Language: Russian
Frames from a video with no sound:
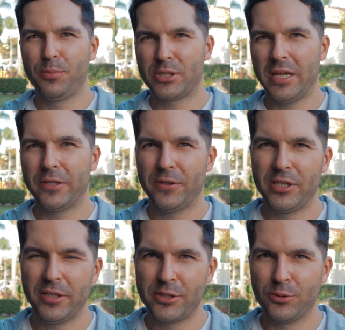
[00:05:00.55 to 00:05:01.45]
После этого
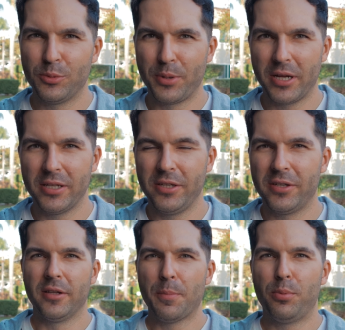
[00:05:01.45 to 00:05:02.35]
тебя начнут
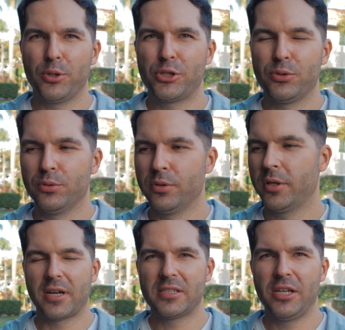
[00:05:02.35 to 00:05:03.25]
приходить на почту
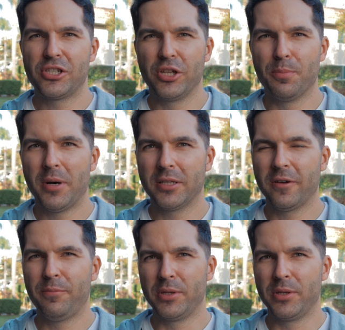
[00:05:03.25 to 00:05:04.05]
с различных банков